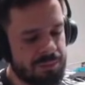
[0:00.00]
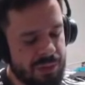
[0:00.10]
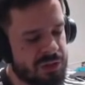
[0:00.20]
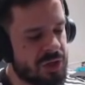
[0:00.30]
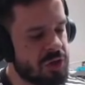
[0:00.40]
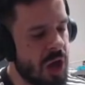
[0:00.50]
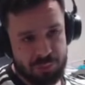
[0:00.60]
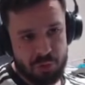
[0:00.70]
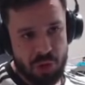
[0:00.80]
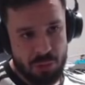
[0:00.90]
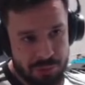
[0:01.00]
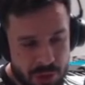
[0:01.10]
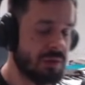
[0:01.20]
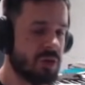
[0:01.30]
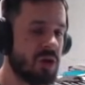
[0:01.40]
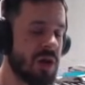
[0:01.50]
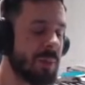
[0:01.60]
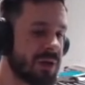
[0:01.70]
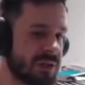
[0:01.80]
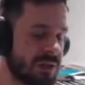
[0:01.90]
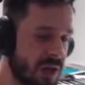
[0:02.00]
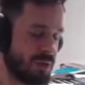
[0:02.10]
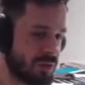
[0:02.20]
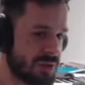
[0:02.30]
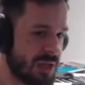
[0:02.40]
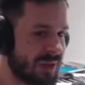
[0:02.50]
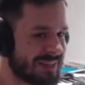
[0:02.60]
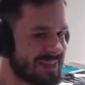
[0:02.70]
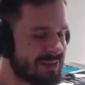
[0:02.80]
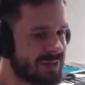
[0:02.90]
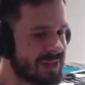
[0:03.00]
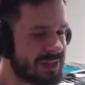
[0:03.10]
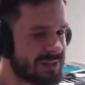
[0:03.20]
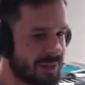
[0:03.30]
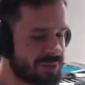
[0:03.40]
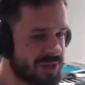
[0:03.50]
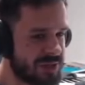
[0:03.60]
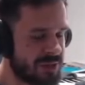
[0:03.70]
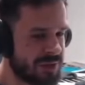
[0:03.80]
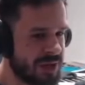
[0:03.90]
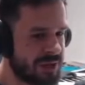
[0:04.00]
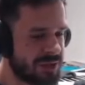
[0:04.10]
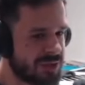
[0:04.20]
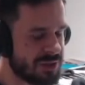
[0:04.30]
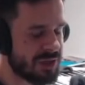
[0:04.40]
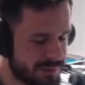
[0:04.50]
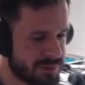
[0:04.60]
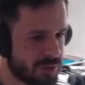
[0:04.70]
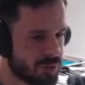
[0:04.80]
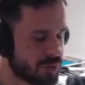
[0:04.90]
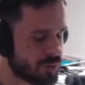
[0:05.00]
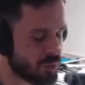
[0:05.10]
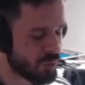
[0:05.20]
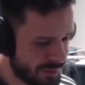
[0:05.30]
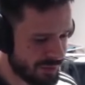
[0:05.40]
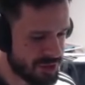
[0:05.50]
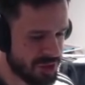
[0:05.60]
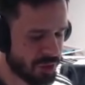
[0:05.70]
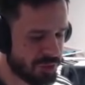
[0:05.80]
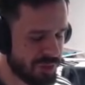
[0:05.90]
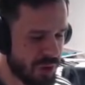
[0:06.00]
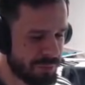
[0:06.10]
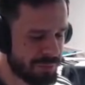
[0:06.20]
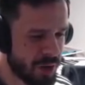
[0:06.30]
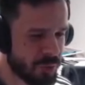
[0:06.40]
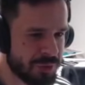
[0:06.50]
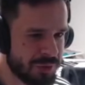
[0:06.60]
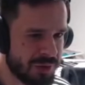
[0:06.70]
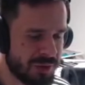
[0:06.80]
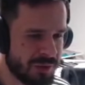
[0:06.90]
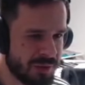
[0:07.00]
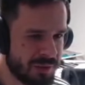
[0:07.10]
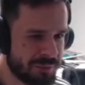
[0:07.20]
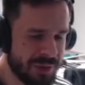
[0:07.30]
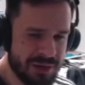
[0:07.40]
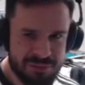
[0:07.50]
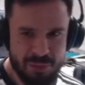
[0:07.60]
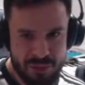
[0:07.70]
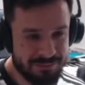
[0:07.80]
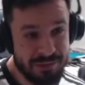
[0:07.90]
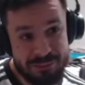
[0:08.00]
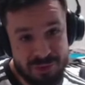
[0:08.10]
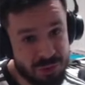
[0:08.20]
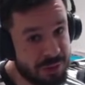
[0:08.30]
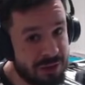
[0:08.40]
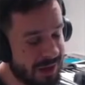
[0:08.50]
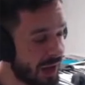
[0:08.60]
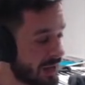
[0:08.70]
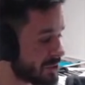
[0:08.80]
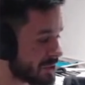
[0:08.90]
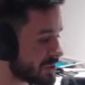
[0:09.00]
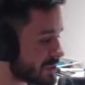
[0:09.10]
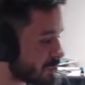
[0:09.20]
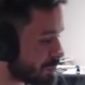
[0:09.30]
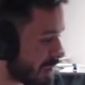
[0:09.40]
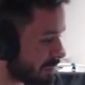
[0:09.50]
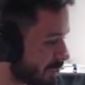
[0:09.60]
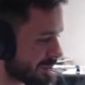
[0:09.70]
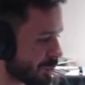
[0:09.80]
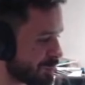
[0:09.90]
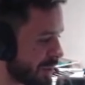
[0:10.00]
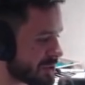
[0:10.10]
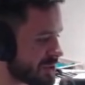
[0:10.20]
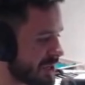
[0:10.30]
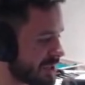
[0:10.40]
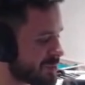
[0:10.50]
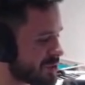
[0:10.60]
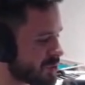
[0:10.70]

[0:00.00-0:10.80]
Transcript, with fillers: szczerze. Podobno Gocha Magical została zawinięta przez organy ścigania z tego tytułu, że nie odbyła paru dni prac społecznych. Nie wiem, czy to prawda, ale jeżeli jest to prawdą, to patrzcie, jakim